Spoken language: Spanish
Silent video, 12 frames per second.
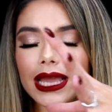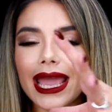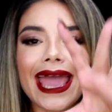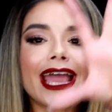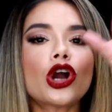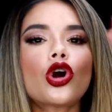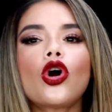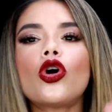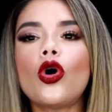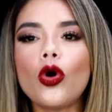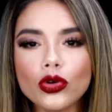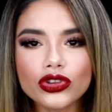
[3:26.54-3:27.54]
En
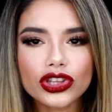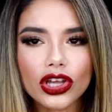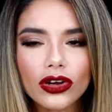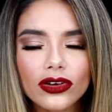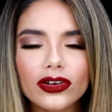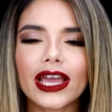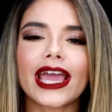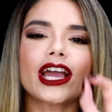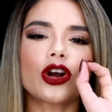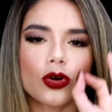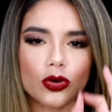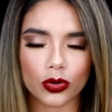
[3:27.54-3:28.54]
conjunto,
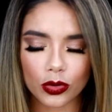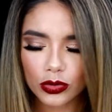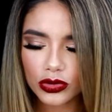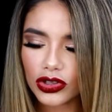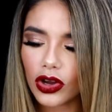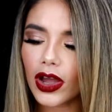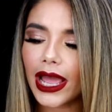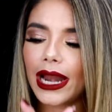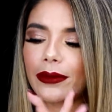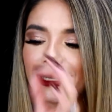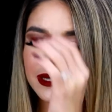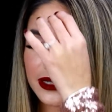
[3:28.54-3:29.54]
en conjunto,
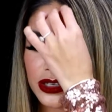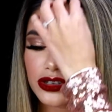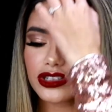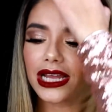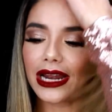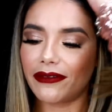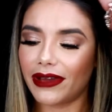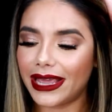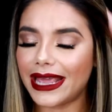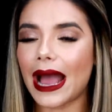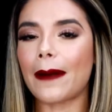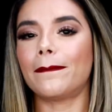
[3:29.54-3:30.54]
el vestido se le veía